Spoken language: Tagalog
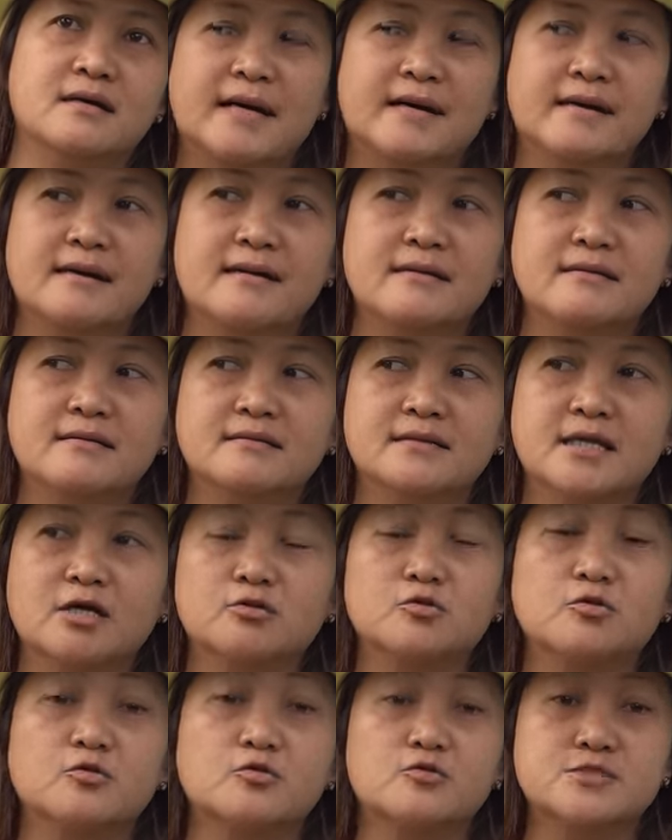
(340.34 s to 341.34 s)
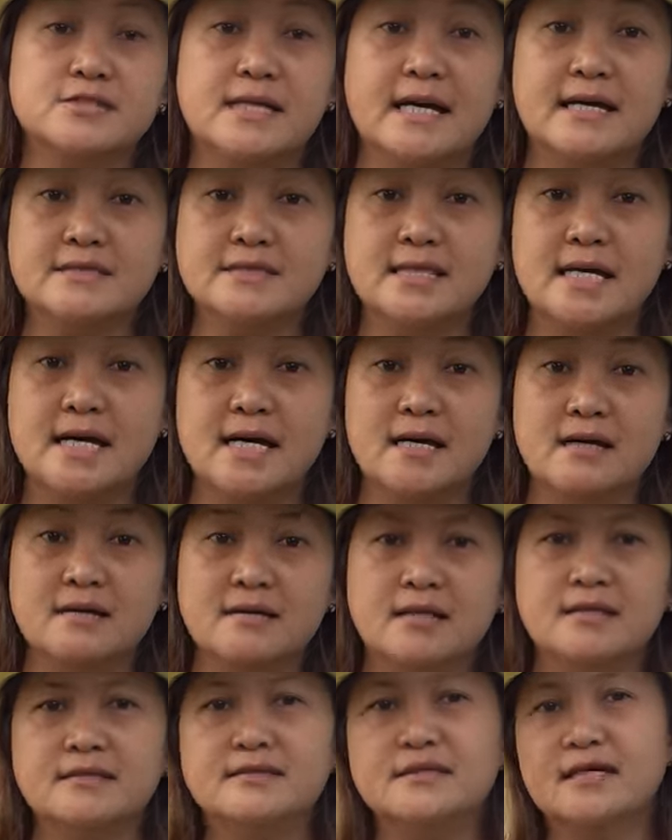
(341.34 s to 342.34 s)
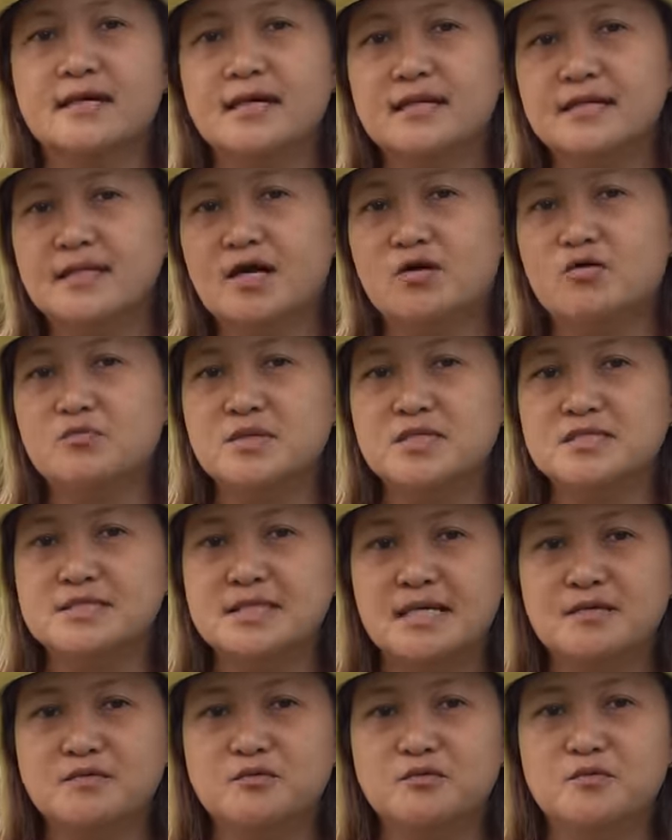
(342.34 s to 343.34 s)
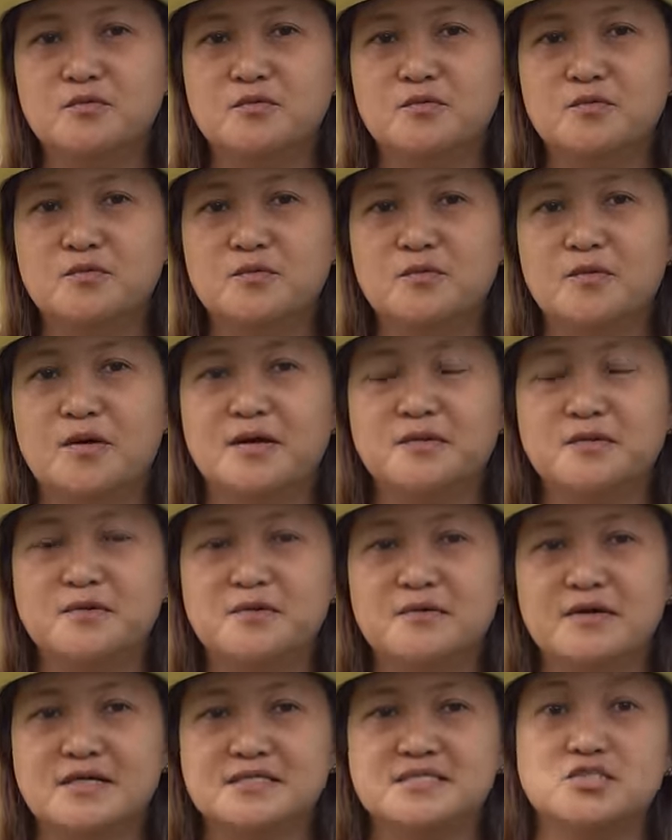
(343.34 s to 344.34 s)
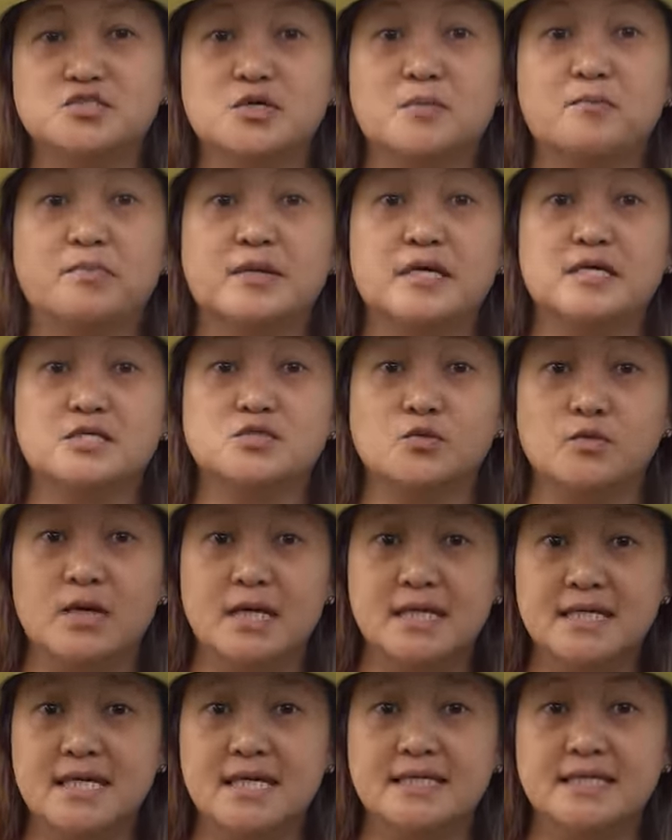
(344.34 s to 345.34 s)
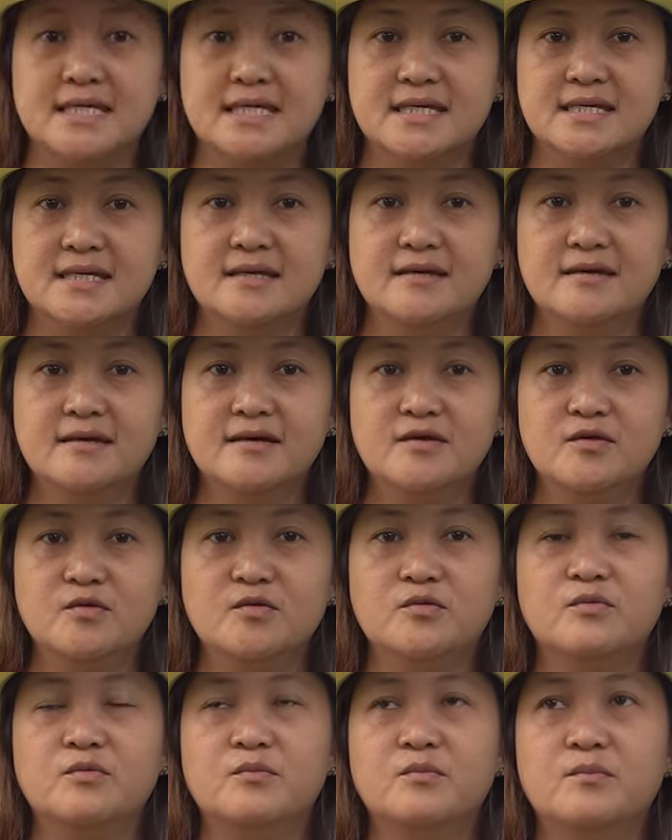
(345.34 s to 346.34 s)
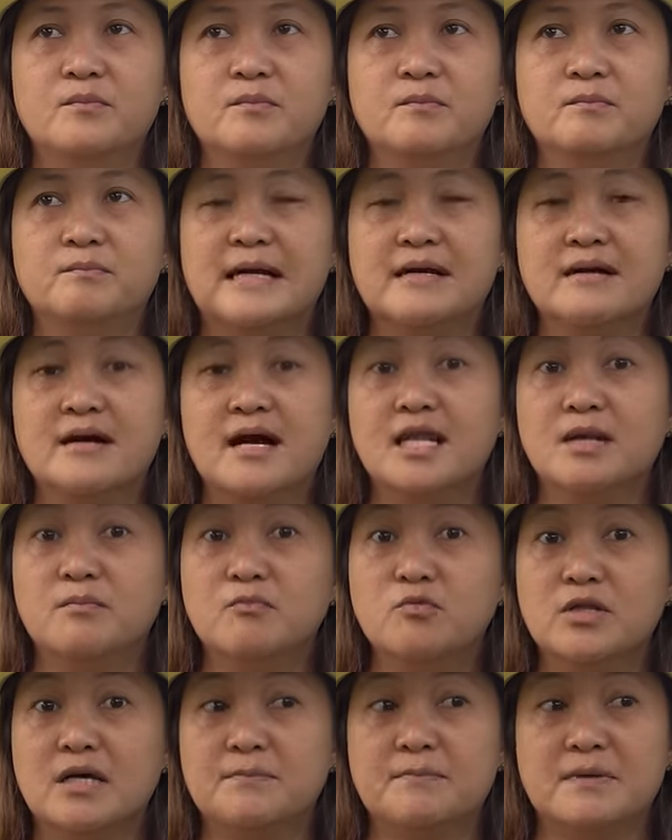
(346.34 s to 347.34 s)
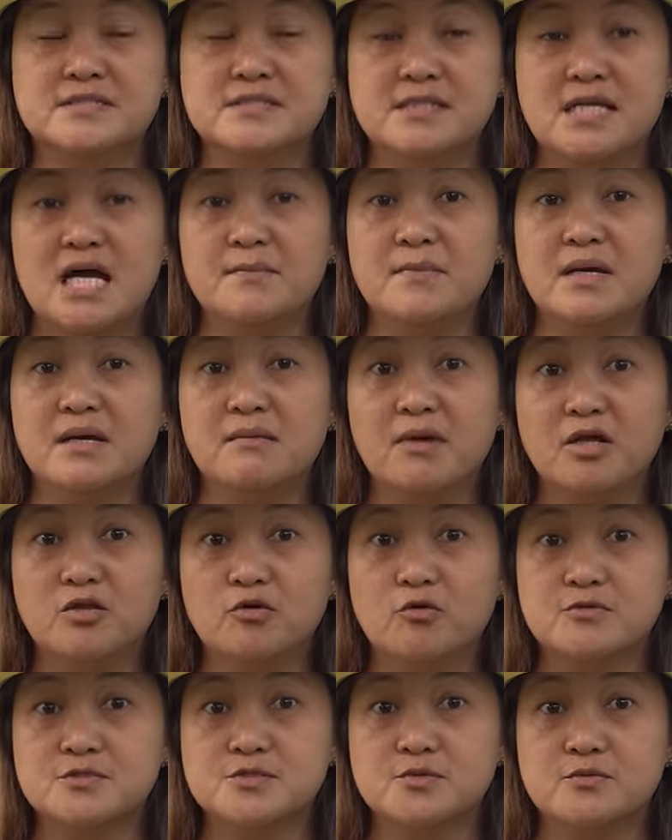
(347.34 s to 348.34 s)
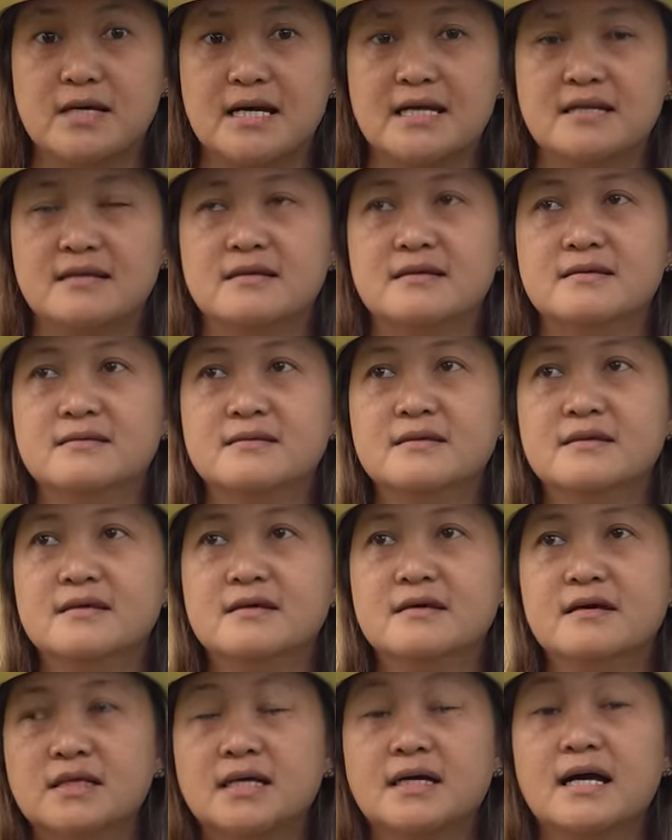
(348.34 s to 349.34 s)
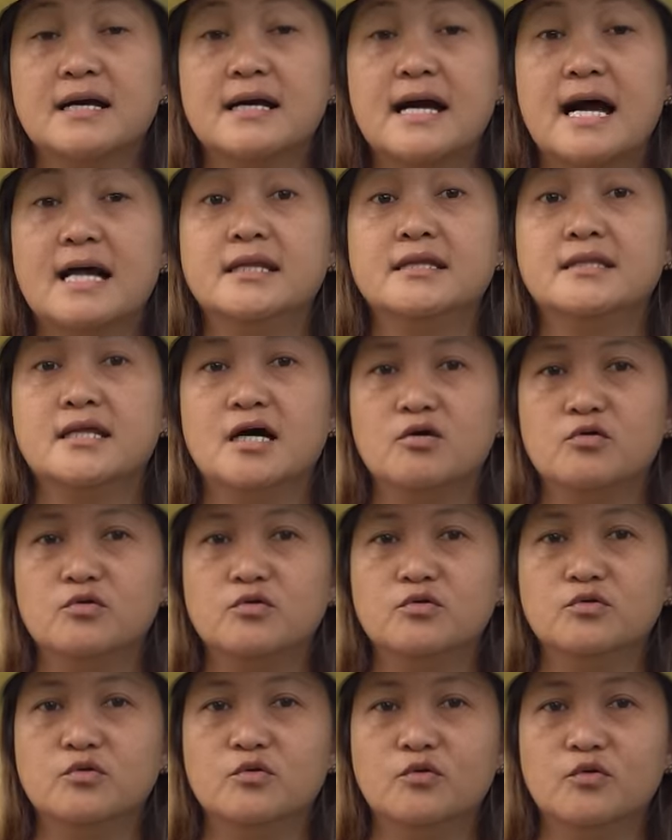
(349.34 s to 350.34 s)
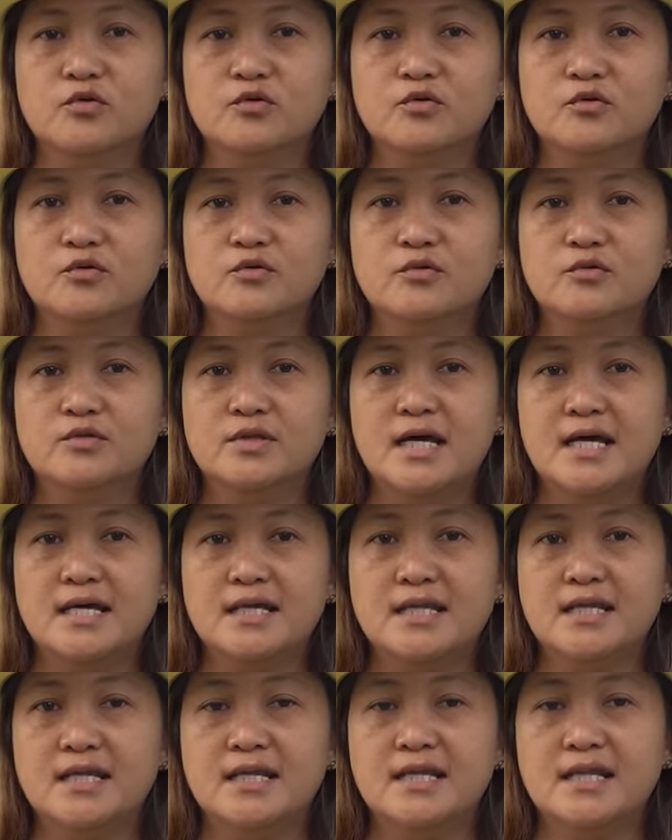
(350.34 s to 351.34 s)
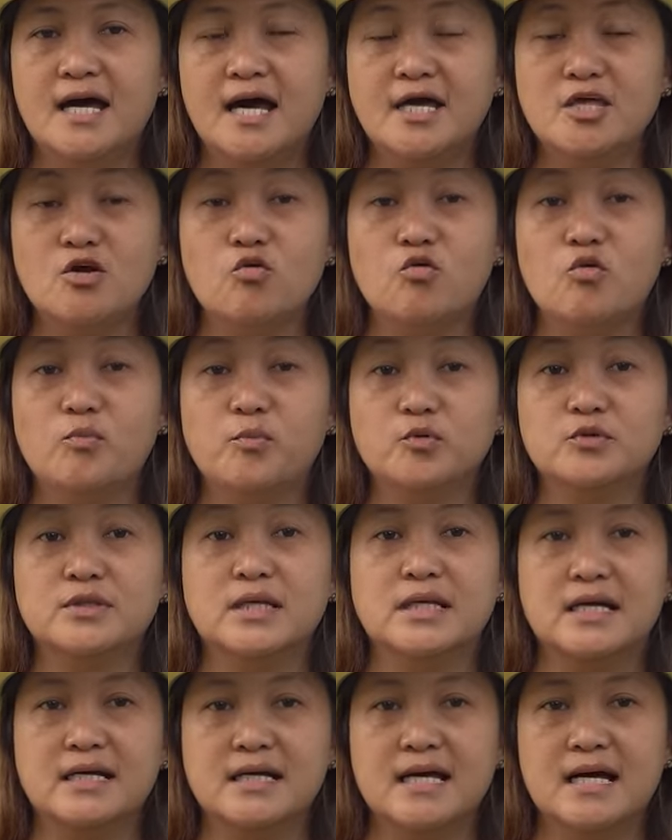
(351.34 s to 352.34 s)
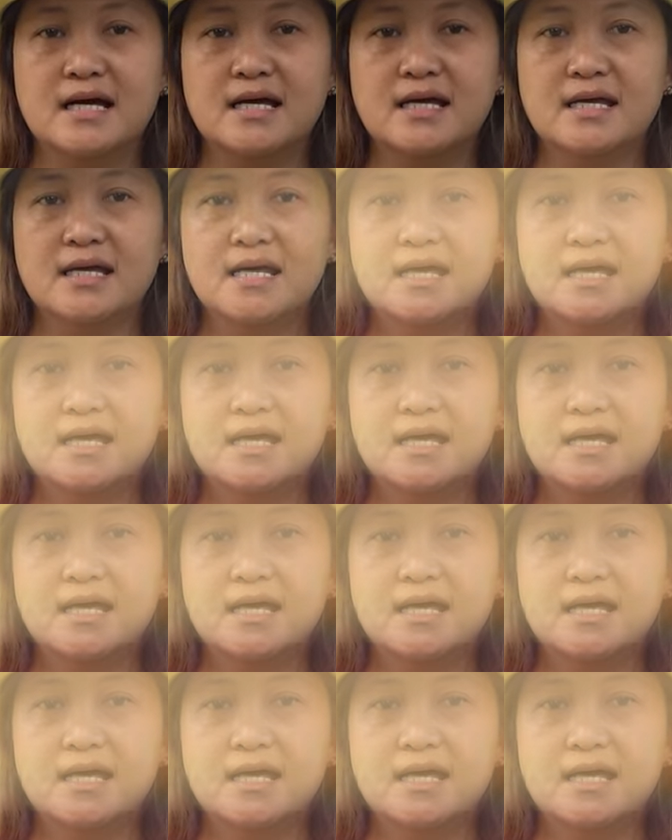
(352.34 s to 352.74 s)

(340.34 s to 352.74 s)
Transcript: parang nagturo sa kanya. Galit na galit ako minsan nung ano, kasi siyempre sugal yan eh. Yung pag, alam mo na, pag sinabing manok, sugal, nagagalit ako noon dahil ayaw ko po talaga.